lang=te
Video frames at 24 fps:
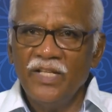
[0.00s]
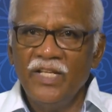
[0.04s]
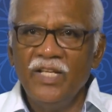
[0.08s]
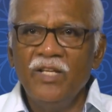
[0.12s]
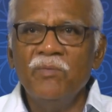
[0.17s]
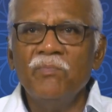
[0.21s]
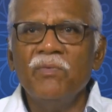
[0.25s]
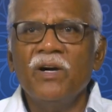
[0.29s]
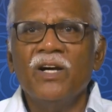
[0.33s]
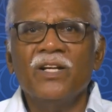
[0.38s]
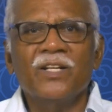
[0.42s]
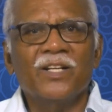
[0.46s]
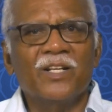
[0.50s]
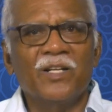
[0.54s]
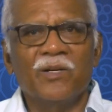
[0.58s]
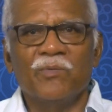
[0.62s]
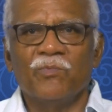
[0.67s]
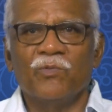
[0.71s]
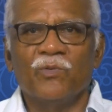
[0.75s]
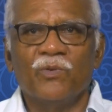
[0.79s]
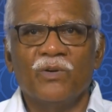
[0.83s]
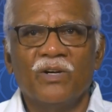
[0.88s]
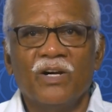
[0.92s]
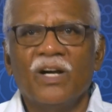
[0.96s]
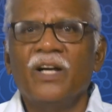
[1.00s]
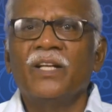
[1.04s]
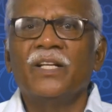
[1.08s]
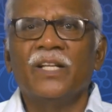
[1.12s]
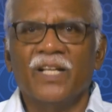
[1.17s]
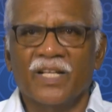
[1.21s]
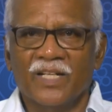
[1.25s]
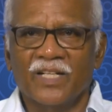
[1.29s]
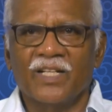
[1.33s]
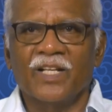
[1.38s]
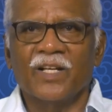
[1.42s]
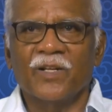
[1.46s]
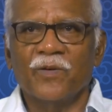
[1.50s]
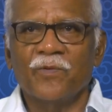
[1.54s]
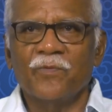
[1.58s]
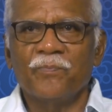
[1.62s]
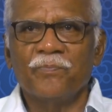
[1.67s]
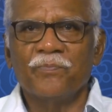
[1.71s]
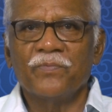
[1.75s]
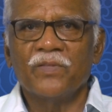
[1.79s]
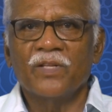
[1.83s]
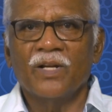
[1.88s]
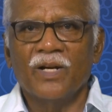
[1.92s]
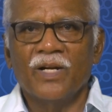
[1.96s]
ఈ మార్గము అని అన్నారు
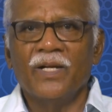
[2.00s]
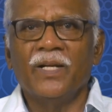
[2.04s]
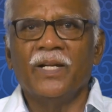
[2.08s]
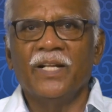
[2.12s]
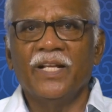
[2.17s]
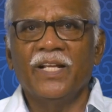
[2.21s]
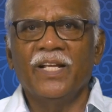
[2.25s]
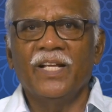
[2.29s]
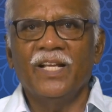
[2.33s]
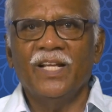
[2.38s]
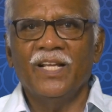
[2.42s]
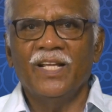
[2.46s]
అంటే